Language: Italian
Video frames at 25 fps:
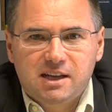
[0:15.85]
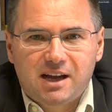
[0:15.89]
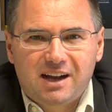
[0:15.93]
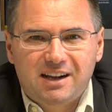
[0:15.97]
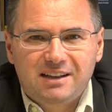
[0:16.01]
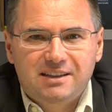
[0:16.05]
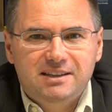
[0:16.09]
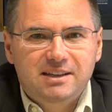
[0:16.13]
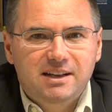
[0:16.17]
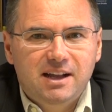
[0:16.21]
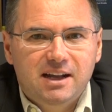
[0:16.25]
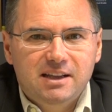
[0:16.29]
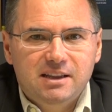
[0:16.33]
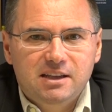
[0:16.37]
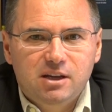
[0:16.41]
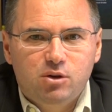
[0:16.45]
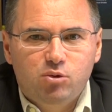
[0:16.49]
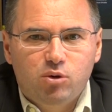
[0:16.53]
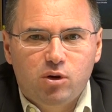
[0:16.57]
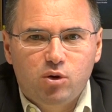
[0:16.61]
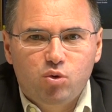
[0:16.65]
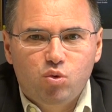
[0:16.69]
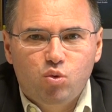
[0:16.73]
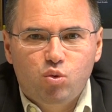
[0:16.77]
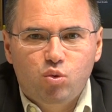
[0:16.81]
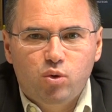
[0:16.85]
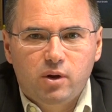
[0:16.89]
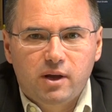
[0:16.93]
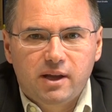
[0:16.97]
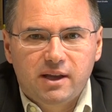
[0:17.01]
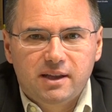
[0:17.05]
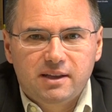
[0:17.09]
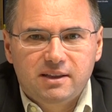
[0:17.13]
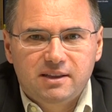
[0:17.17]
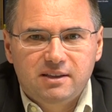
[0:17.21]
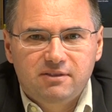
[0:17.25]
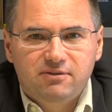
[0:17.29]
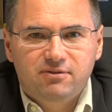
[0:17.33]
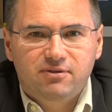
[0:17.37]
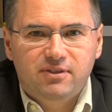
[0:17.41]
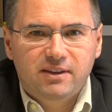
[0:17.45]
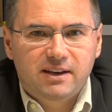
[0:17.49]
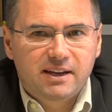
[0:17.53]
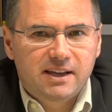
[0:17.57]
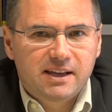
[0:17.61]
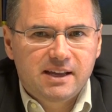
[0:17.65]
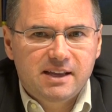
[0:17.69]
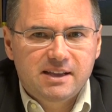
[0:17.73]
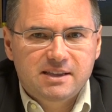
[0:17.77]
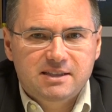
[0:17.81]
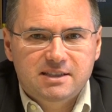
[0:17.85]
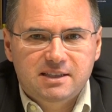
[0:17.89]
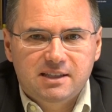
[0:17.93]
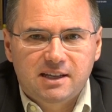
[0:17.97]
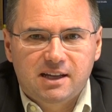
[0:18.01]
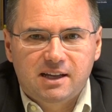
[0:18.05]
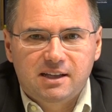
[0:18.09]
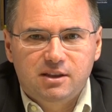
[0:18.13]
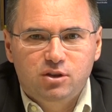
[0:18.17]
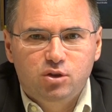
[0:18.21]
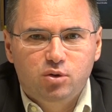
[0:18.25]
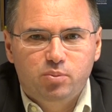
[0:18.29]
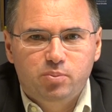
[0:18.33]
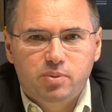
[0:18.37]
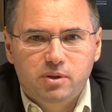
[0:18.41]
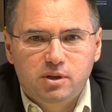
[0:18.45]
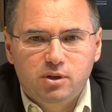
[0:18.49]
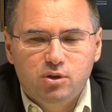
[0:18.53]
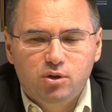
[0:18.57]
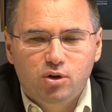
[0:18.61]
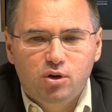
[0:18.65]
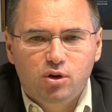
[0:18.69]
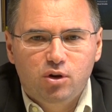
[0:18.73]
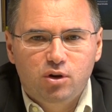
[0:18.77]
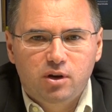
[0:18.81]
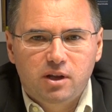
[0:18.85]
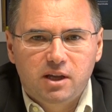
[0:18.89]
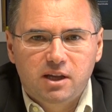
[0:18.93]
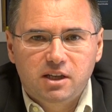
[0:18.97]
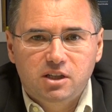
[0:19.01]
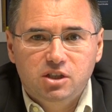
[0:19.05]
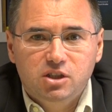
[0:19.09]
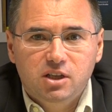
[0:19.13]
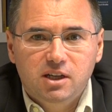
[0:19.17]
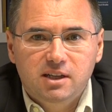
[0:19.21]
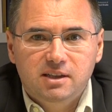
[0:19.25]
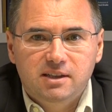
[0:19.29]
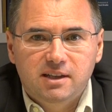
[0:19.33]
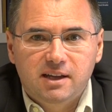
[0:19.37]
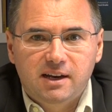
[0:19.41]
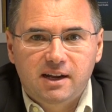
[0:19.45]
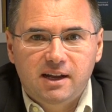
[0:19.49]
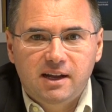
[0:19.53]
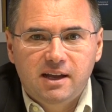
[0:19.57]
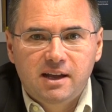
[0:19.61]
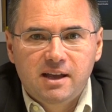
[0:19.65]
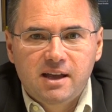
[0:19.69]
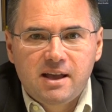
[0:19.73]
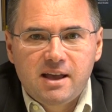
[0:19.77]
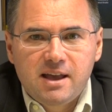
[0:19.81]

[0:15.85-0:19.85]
al di là di qualunque differenza di opinione, eccetera,